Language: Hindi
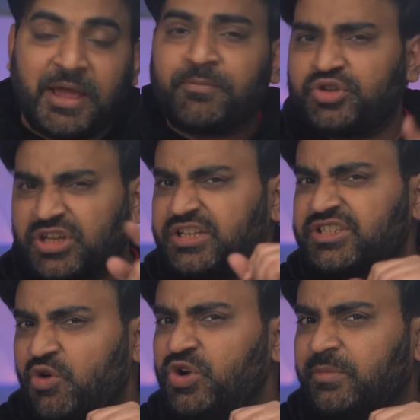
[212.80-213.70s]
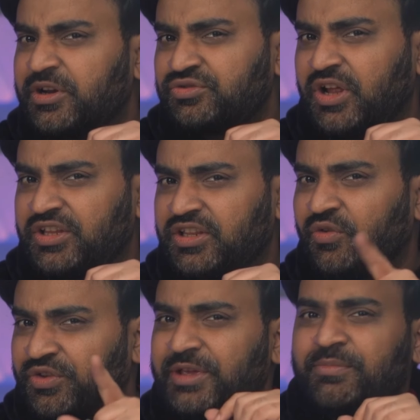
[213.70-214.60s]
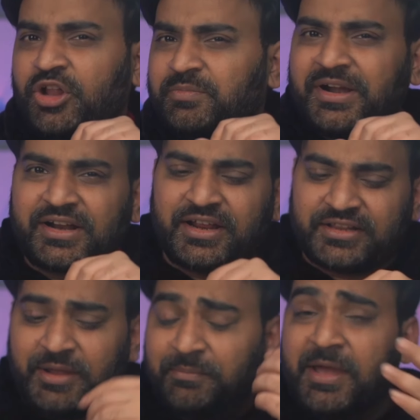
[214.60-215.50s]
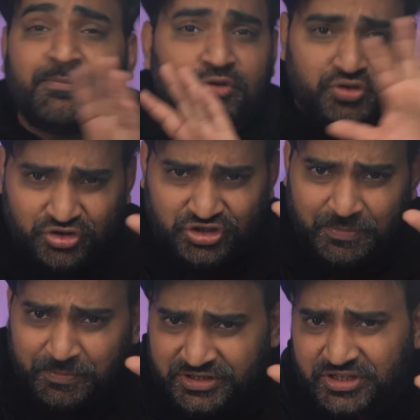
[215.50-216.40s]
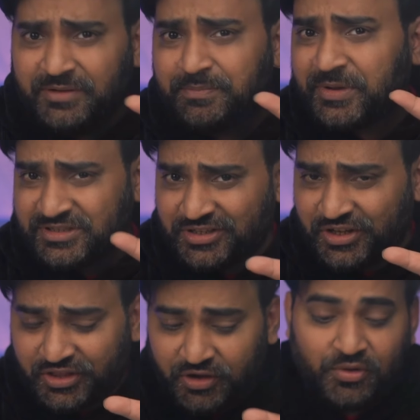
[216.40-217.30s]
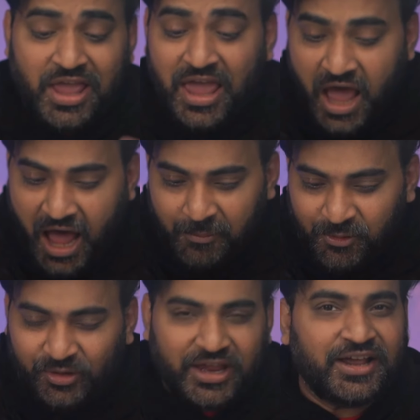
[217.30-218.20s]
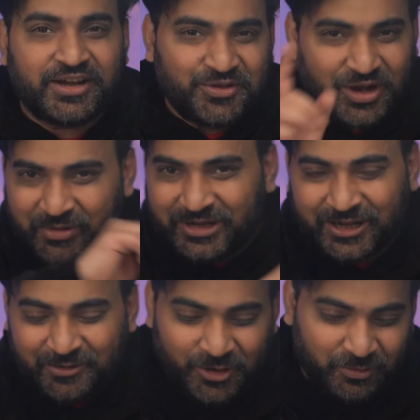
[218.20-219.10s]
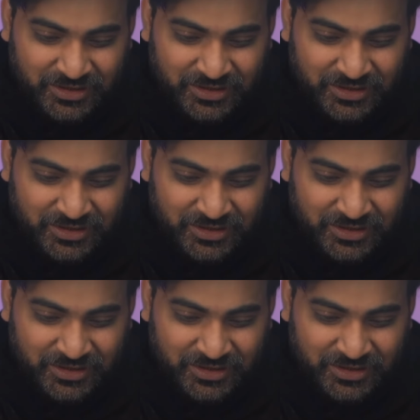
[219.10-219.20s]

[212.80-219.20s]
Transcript: मैं आपको इसका साउंड एक बार सुना देता हूँ ये बहुत मैटर करता है मैं ब्लू स्विच का पर्सनली पसंद करता हूँ आप लोग क्या करते हो कमेंट करके मेरे को